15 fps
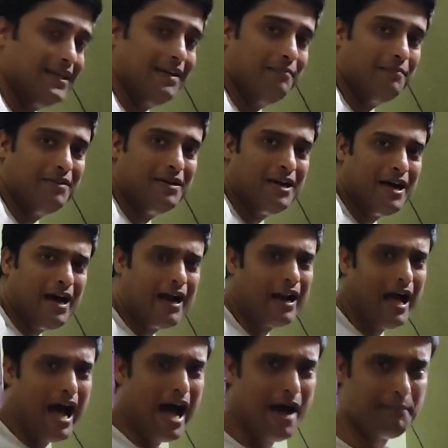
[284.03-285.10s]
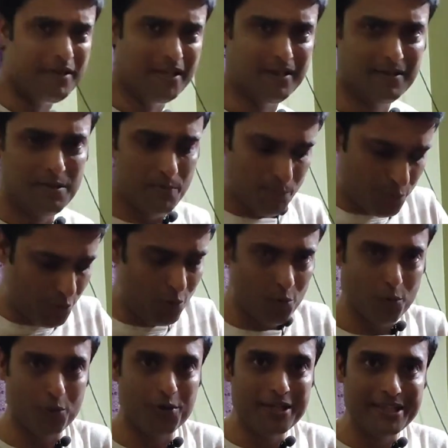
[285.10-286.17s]
দিলাম আর আমি পুরো
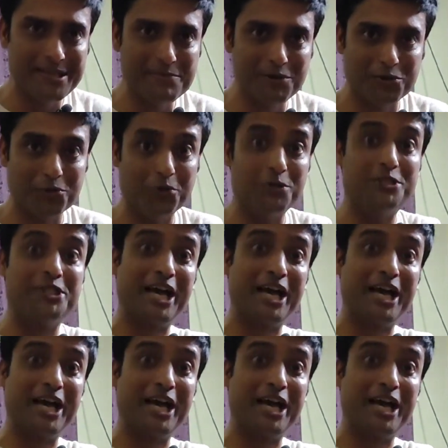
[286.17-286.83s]
রীতিমতো